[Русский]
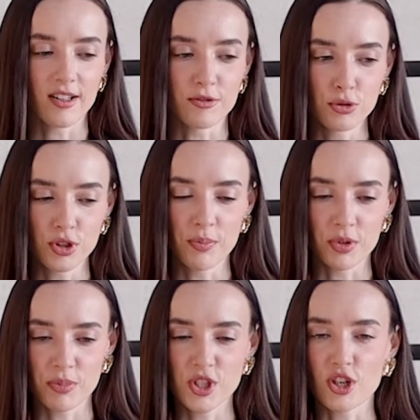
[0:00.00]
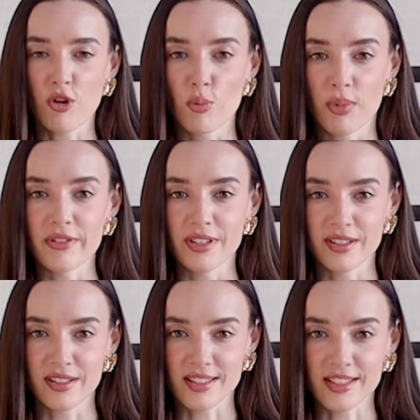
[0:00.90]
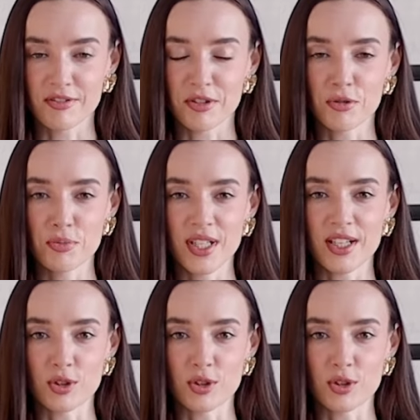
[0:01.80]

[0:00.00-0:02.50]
А внутри под пиджаком, поверьте на слово, у меня